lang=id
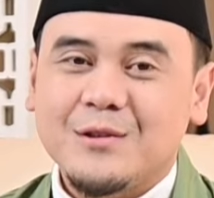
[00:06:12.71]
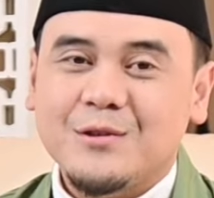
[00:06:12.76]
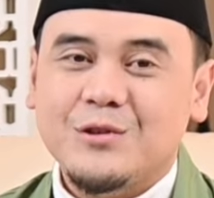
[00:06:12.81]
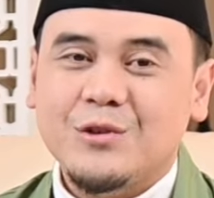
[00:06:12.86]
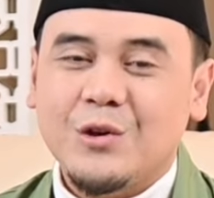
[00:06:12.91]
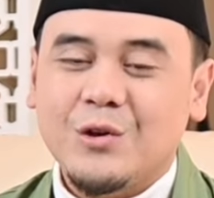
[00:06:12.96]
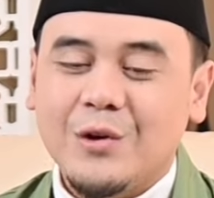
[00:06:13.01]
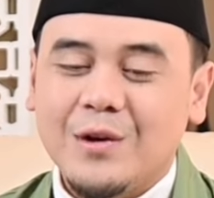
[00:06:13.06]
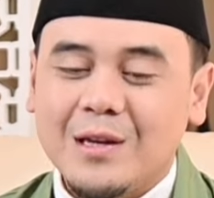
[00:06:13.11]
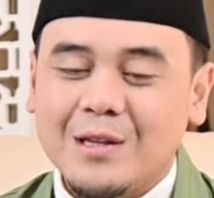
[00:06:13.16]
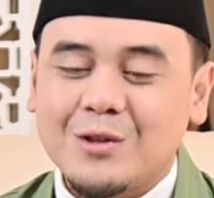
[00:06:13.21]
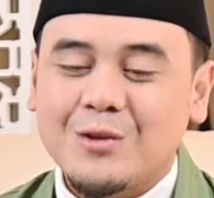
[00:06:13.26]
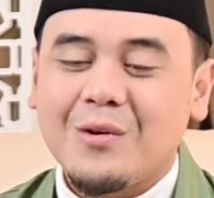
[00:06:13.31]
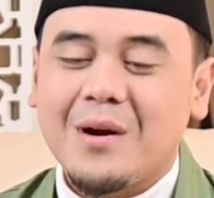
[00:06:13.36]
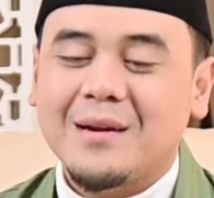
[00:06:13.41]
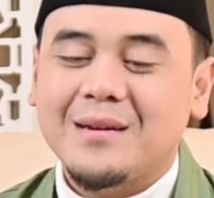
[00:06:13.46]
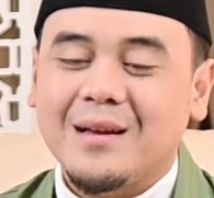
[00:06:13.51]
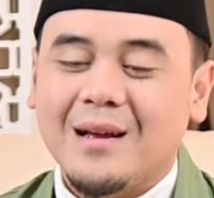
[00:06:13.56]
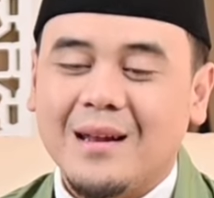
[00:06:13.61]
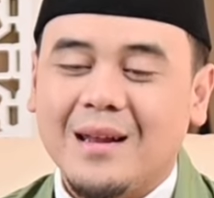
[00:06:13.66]
Jodoh
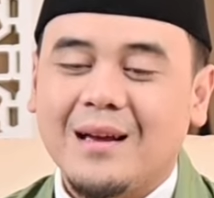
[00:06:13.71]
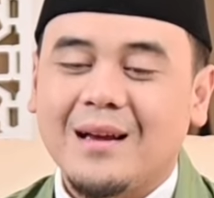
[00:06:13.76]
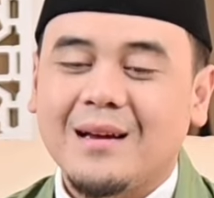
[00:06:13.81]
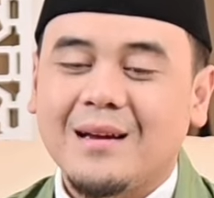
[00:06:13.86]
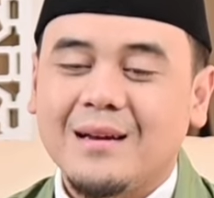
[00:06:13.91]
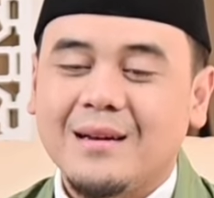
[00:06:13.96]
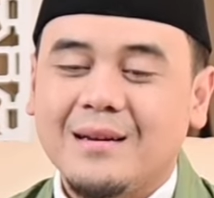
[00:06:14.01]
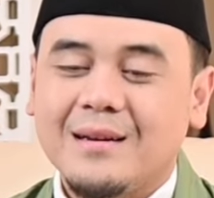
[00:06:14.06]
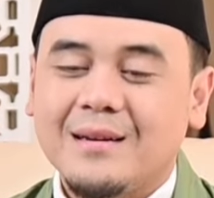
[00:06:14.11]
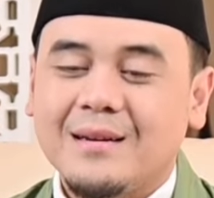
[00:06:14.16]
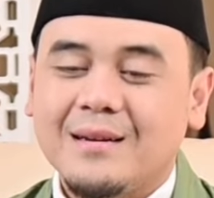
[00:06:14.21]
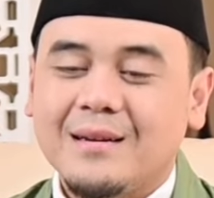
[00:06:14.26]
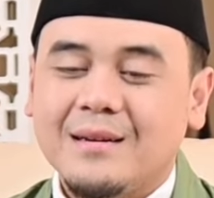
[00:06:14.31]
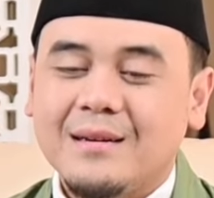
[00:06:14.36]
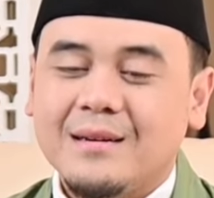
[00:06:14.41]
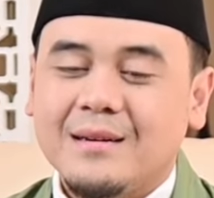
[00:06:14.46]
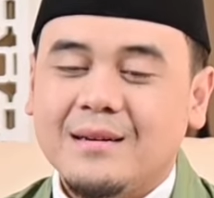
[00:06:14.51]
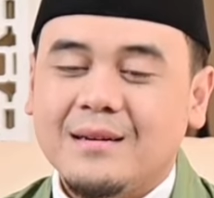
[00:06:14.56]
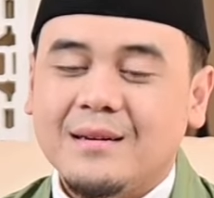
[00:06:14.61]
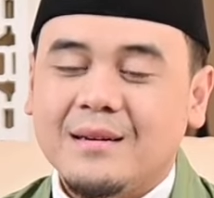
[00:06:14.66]
itu adalah
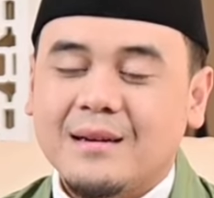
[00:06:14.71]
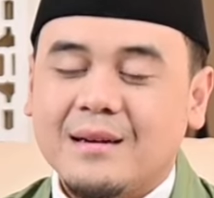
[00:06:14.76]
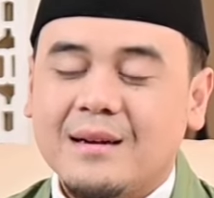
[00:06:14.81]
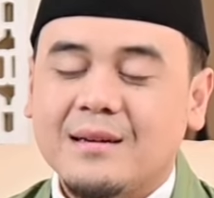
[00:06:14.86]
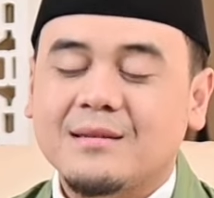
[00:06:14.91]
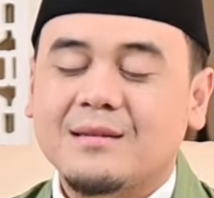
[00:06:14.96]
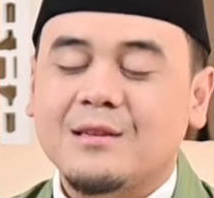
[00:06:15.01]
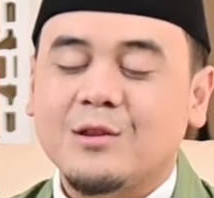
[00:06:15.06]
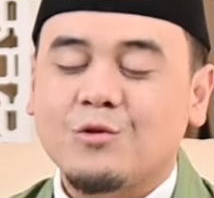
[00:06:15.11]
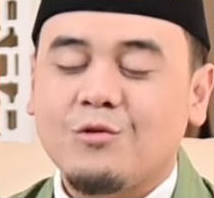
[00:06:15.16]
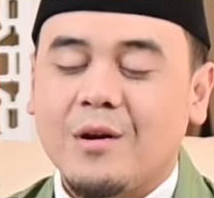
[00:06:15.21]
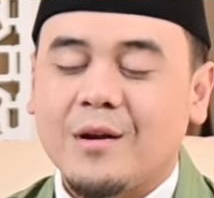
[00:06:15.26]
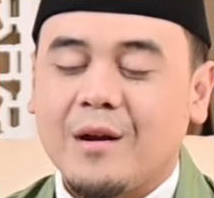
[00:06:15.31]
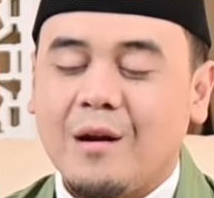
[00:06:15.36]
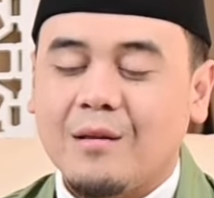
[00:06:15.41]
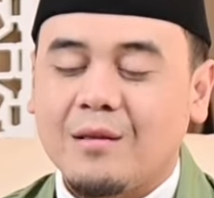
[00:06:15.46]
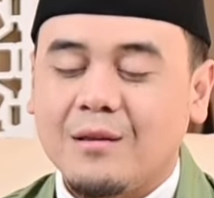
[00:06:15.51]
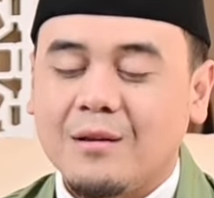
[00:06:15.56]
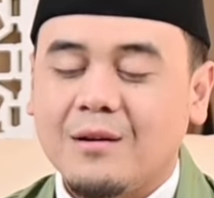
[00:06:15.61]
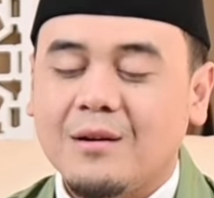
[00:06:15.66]

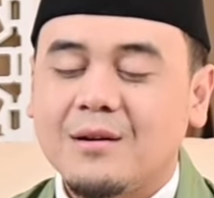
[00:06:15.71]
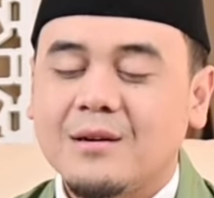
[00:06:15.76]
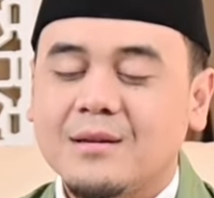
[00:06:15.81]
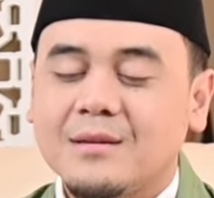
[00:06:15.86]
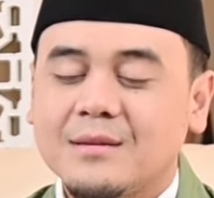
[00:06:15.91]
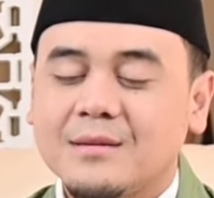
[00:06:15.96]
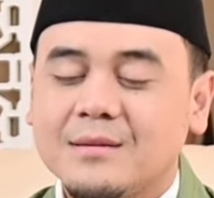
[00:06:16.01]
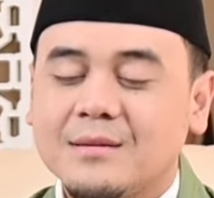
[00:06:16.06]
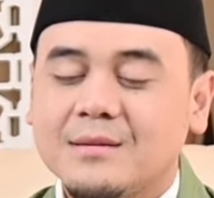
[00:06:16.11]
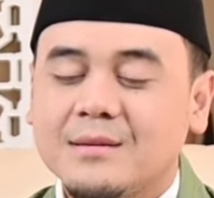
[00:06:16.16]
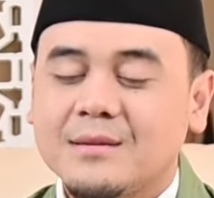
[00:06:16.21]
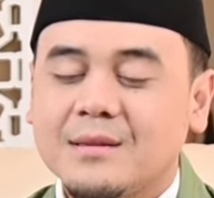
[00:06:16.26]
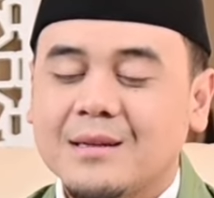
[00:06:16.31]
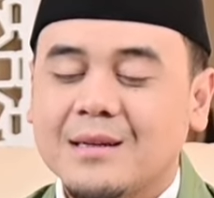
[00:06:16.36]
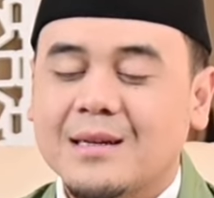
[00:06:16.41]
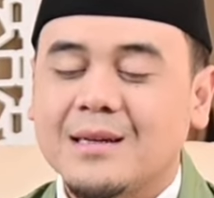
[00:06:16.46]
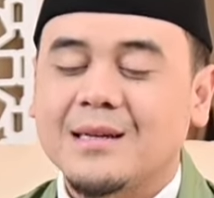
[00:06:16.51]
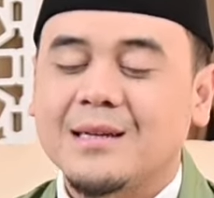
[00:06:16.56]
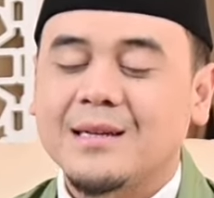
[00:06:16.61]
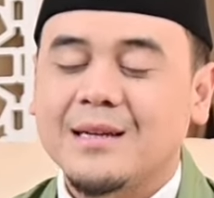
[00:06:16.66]
ketentuan Allah,
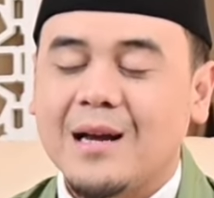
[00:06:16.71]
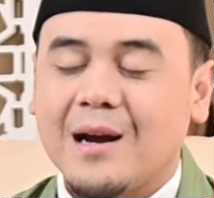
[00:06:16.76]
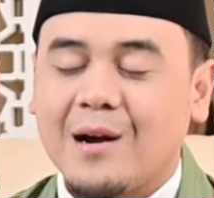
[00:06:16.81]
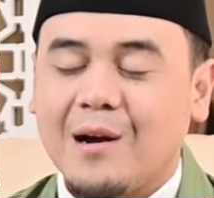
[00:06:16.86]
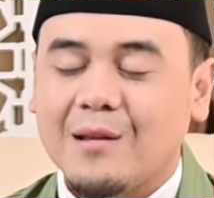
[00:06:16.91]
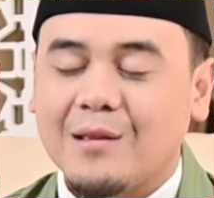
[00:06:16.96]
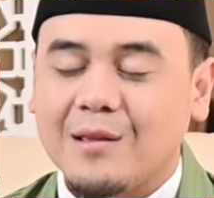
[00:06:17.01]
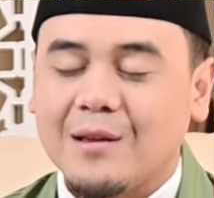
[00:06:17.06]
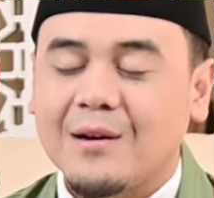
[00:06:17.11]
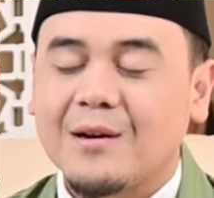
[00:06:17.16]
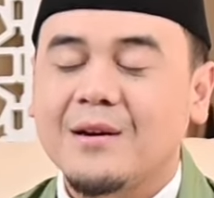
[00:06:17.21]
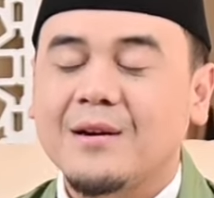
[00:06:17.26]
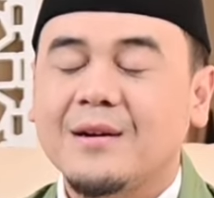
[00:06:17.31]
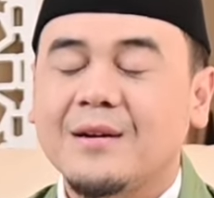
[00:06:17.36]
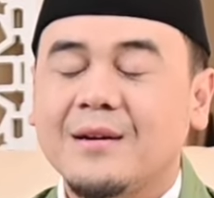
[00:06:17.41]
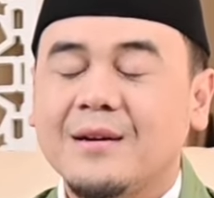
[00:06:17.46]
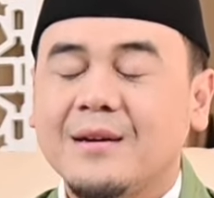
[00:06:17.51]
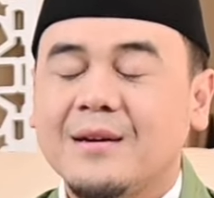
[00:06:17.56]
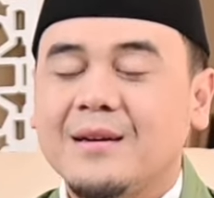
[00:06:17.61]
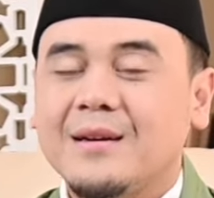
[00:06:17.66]
kehendak Allah
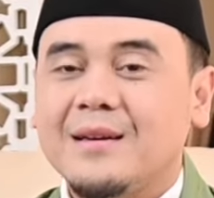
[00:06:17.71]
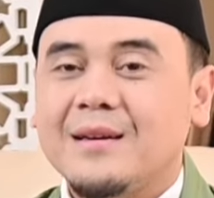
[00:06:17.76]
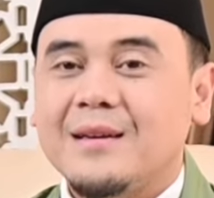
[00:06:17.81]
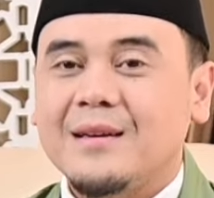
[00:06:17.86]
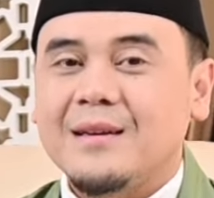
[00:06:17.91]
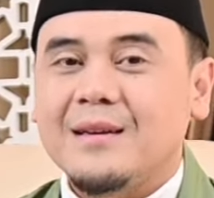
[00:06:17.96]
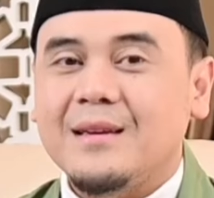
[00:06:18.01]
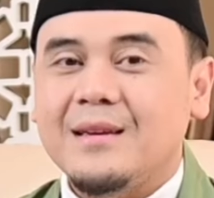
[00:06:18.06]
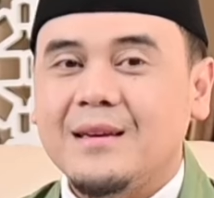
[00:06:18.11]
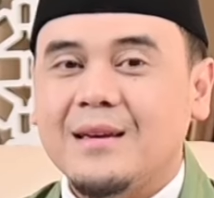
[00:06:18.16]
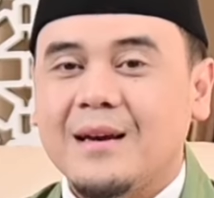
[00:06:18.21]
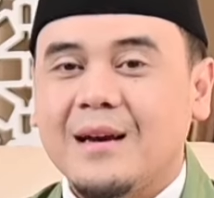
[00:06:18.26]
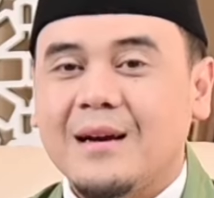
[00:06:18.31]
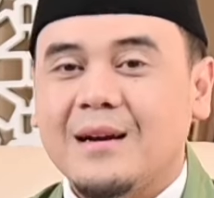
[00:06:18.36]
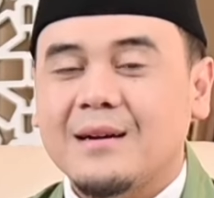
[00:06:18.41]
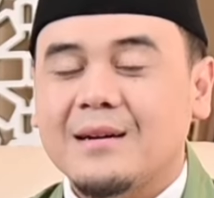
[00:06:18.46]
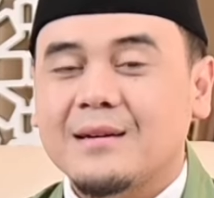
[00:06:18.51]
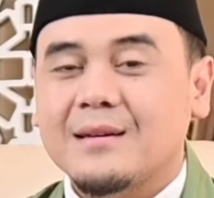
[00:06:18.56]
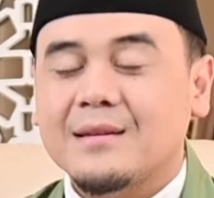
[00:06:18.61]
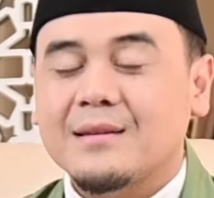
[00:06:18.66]

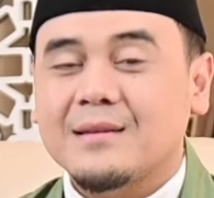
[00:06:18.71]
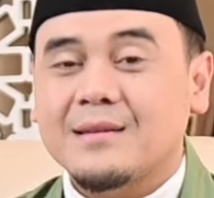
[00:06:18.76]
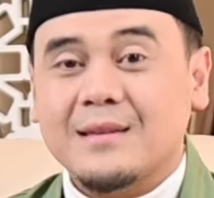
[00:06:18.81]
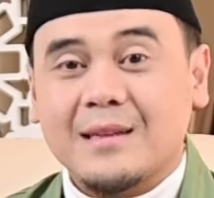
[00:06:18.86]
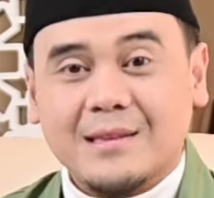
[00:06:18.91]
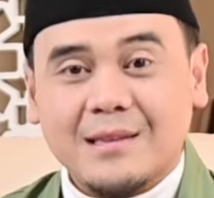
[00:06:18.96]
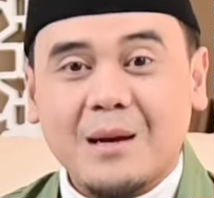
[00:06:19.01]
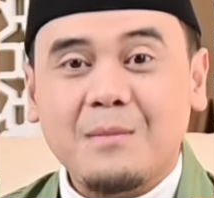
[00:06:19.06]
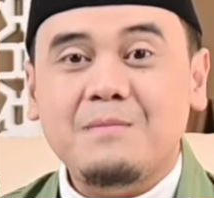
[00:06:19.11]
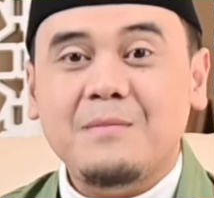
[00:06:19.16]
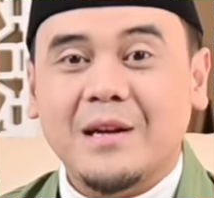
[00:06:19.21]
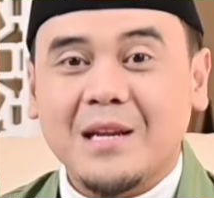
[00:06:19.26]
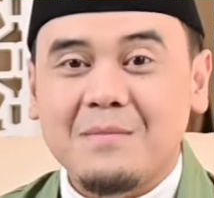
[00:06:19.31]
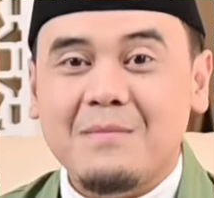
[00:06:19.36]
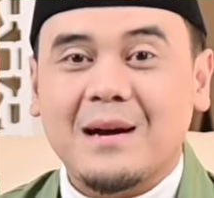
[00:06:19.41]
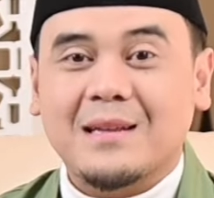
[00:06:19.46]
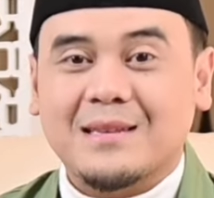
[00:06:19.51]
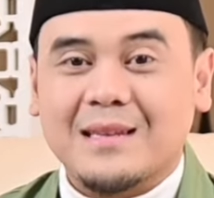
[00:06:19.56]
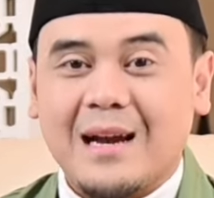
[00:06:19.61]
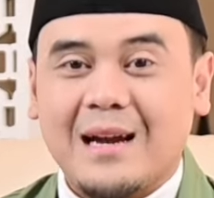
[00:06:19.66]
yang tetap
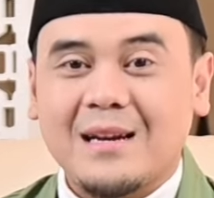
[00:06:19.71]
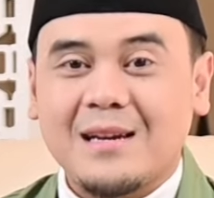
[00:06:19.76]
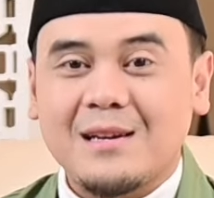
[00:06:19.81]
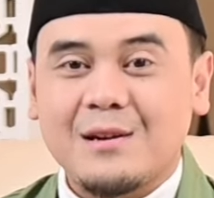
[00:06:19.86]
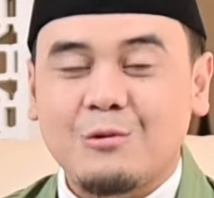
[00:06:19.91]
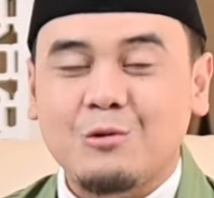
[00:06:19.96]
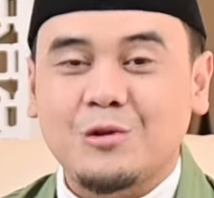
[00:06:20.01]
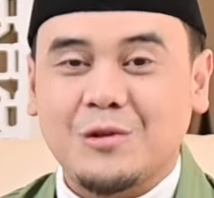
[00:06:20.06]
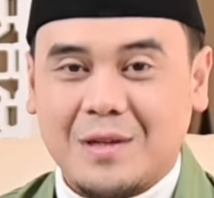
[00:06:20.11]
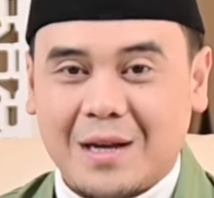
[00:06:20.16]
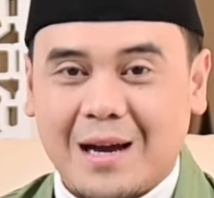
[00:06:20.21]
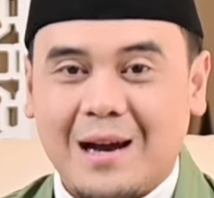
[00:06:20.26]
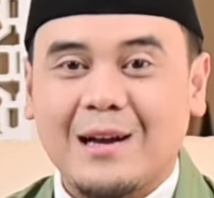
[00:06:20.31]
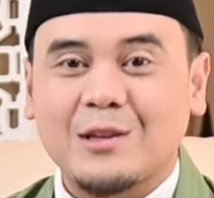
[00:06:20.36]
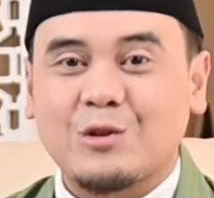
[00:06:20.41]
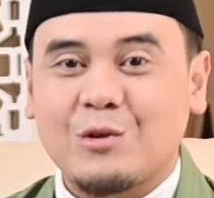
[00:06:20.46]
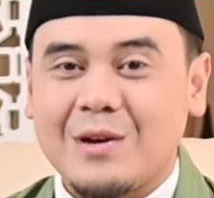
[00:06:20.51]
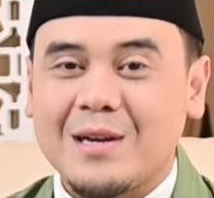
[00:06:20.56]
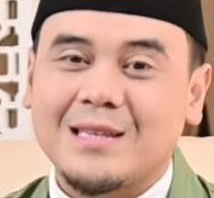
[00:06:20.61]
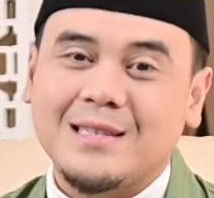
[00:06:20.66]
melibatkan usaha
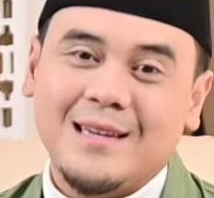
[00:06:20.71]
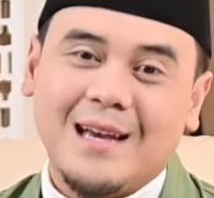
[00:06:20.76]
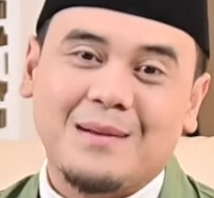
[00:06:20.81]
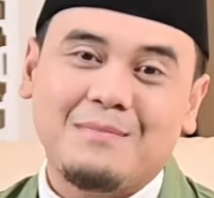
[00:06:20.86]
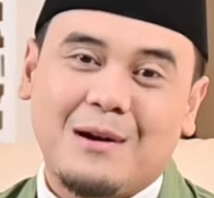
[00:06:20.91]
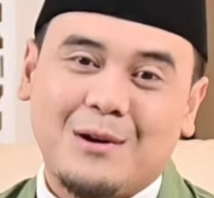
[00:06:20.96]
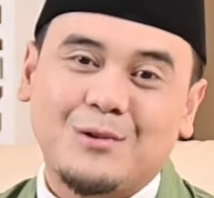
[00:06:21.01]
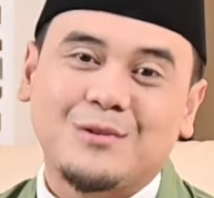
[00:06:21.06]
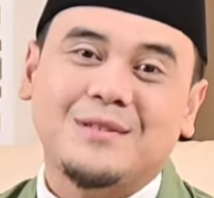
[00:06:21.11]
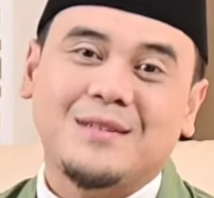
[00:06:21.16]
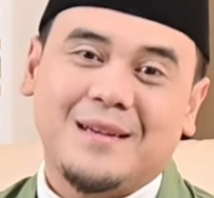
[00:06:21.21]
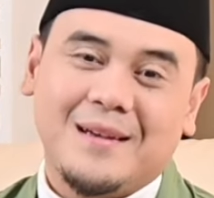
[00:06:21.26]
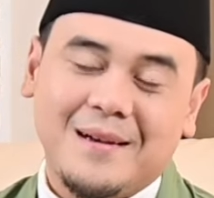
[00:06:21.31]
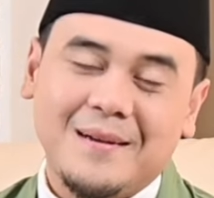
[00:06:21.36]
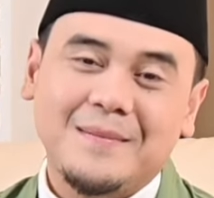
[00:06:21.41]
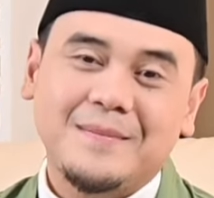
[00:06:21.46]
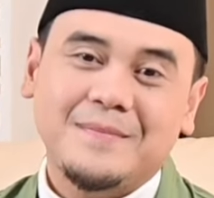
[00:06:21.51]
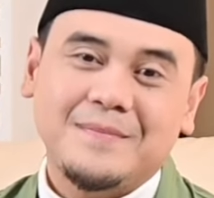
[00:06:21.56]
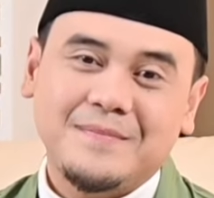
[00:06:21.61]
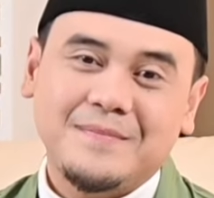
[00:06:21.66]
atau ikhtiar manusia.